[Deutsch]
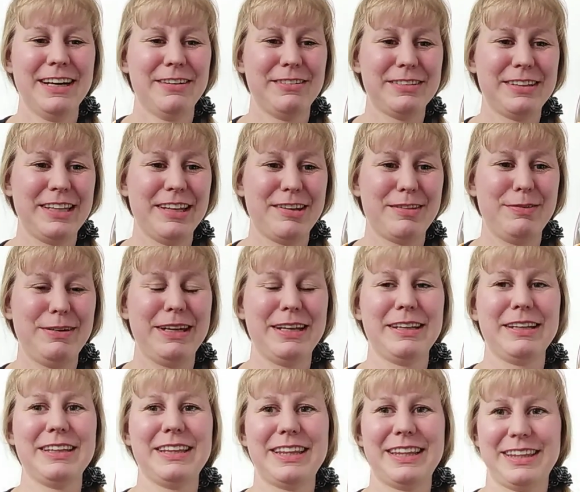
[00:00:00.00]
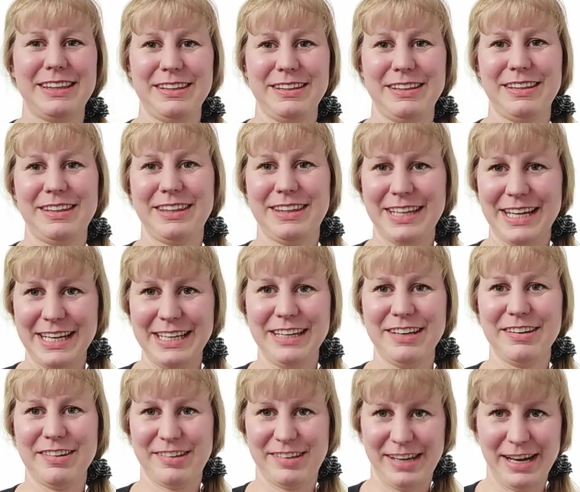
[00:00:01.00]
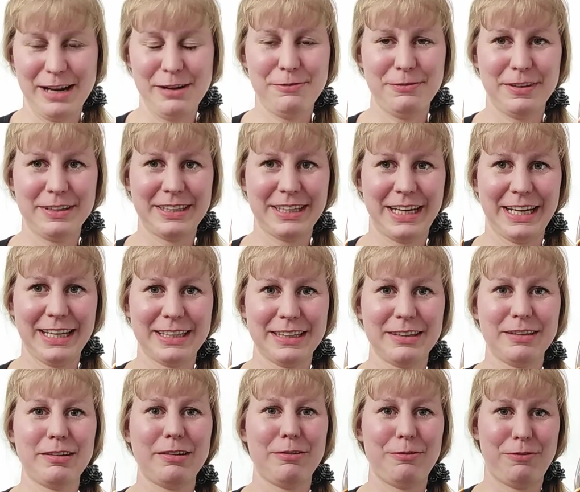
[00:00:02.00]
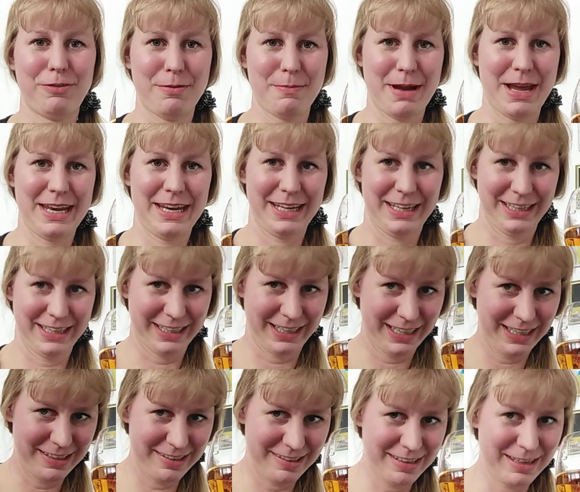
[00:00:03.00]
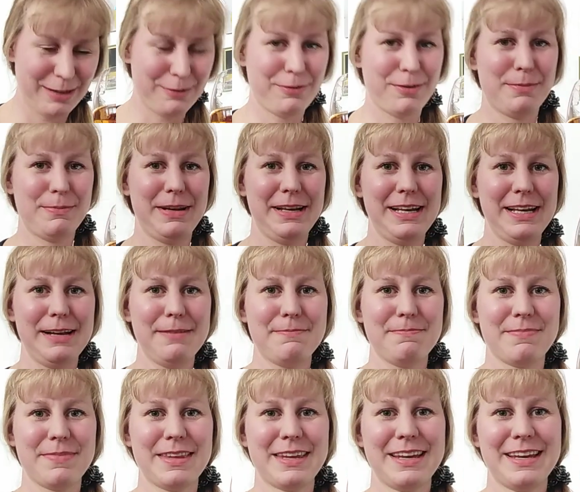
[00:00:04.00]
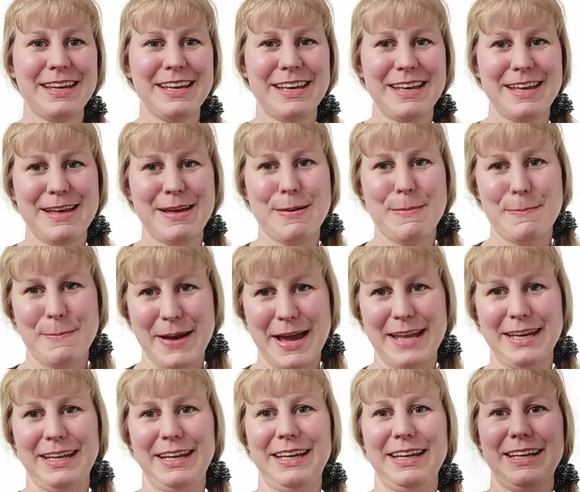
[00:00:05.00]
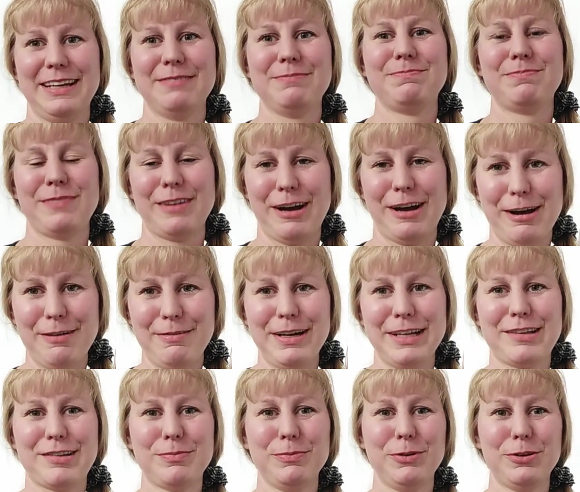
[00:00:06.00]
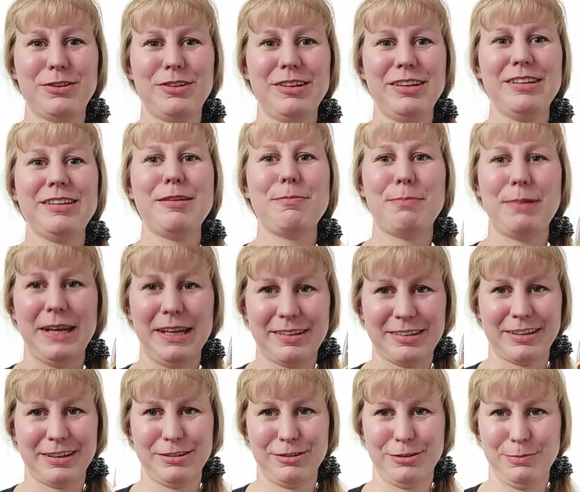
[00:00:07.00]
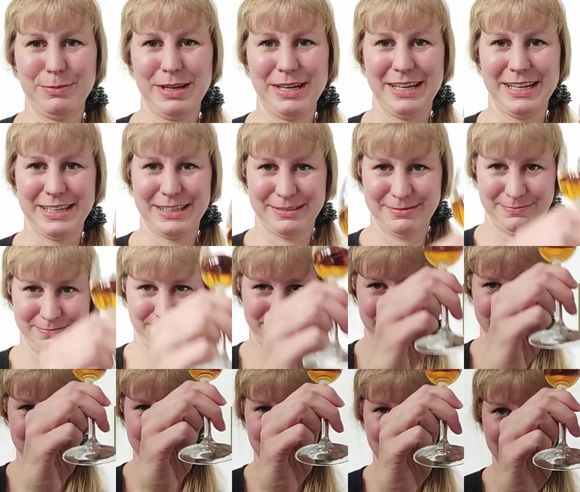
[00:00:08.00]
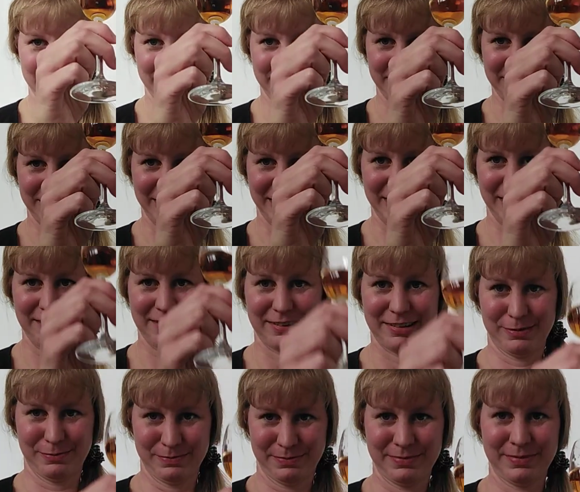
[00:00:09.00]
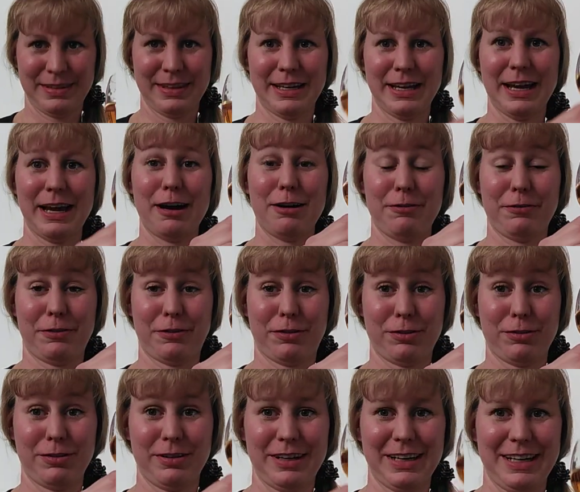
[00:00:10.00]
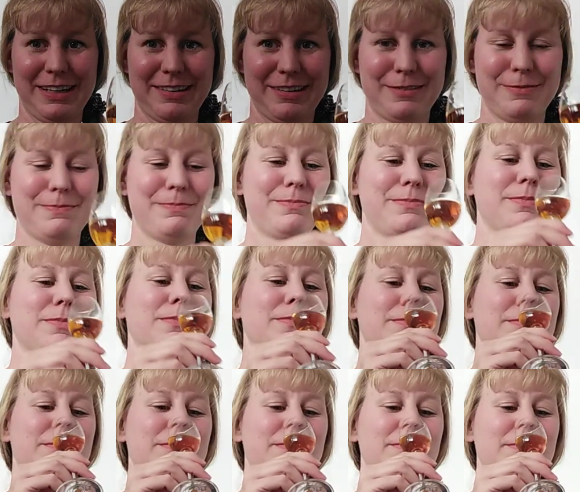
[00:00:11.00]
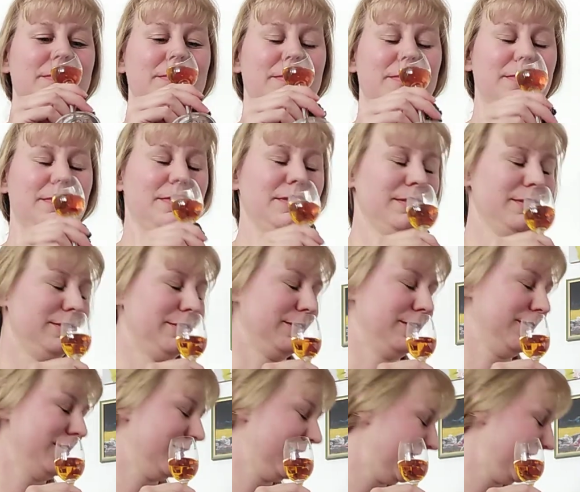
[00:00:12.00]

Und deswegen da ich stellvertretend für meine richtige Familie meine Arbeitsmutti, die Petra, nominieren. Petra, der ist auf Gesundheit. Oh.